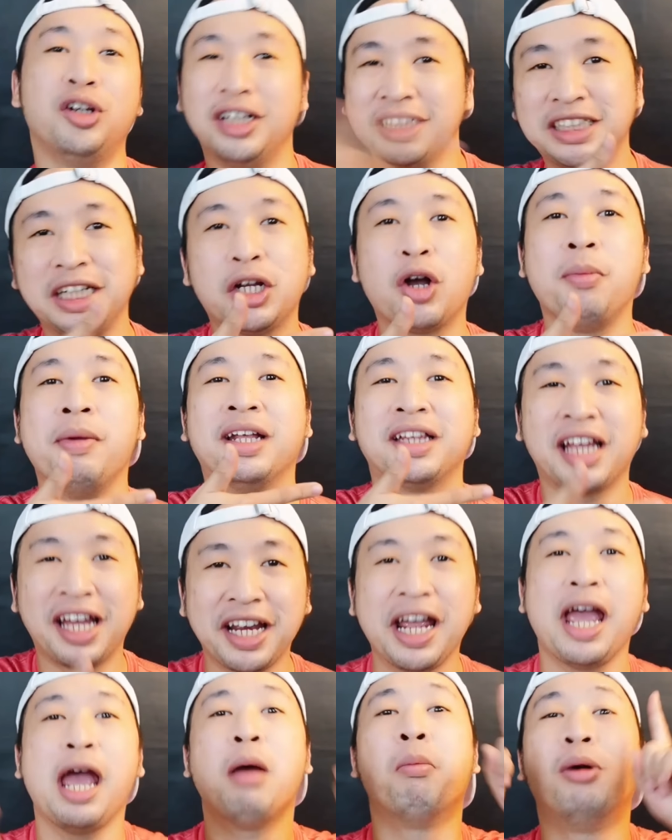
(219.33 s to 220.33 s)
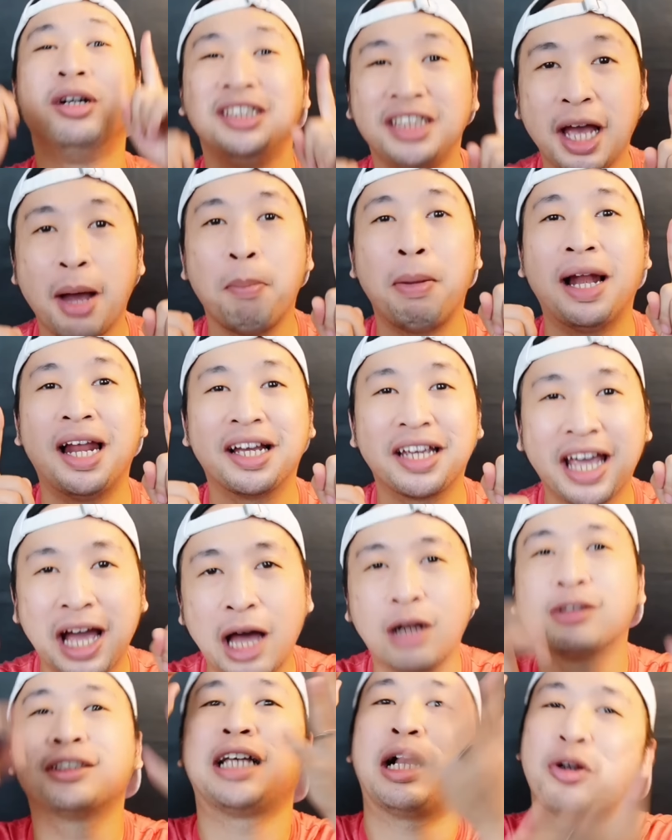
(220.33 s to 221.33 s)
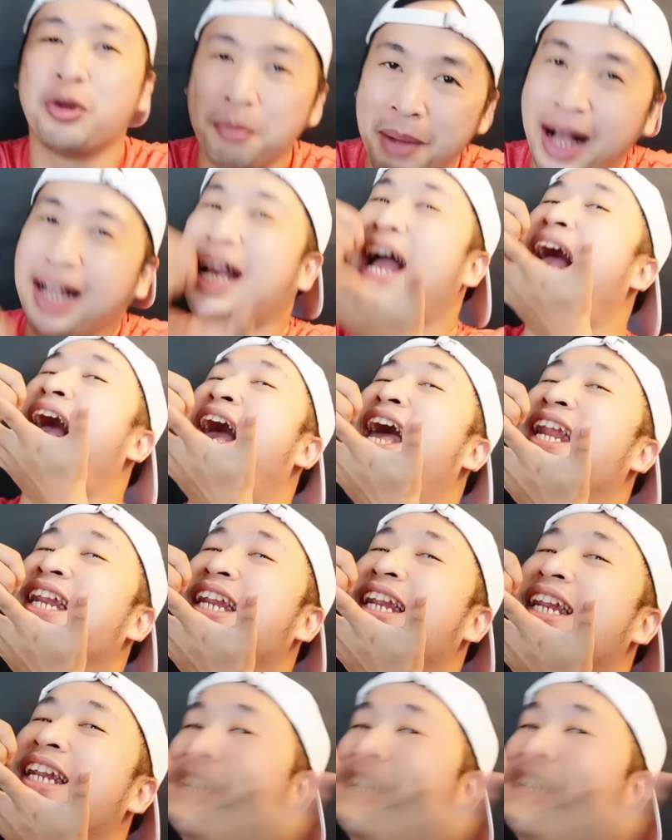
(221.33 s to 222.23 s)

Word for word: Tulis di komentar emoji apa lagi yang harus aku makan.